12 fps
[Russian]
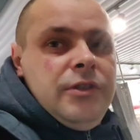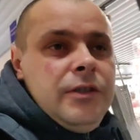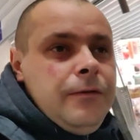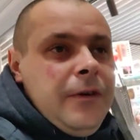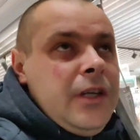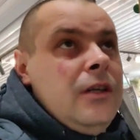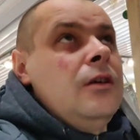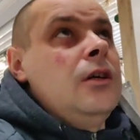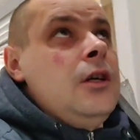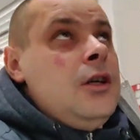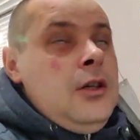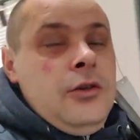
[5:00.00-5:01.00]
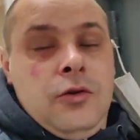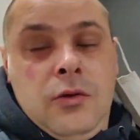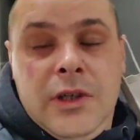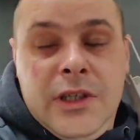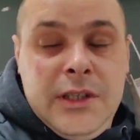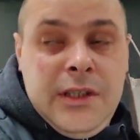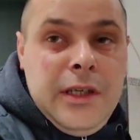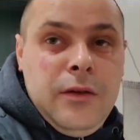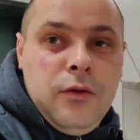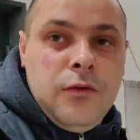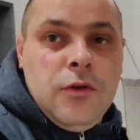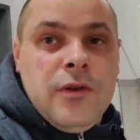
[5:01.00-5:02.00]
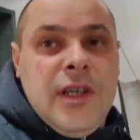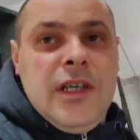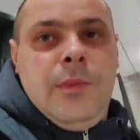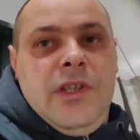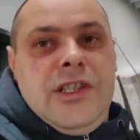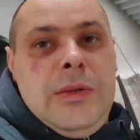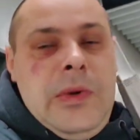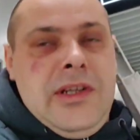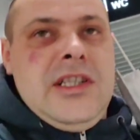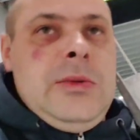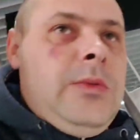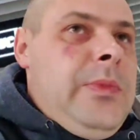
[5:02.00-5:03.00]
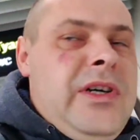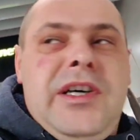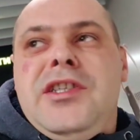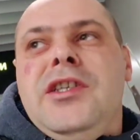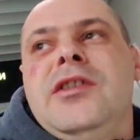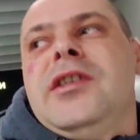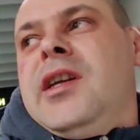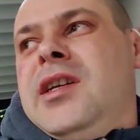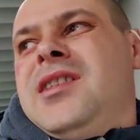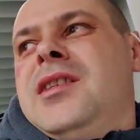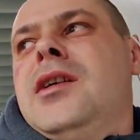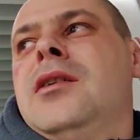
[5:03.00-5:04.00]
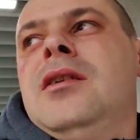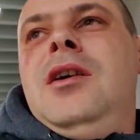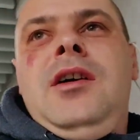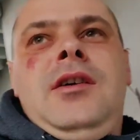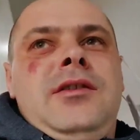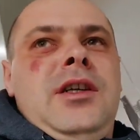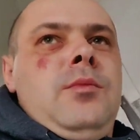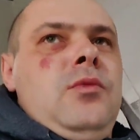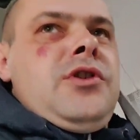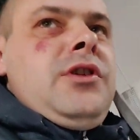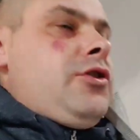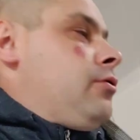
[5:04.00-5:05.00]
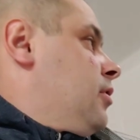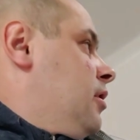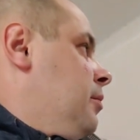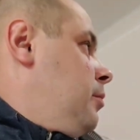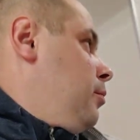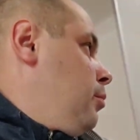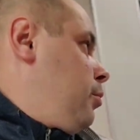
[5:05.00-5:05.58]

дьюти-фри, туалеты. Ну, все как обычно, в принципе, пока не интересно. Там можно что-то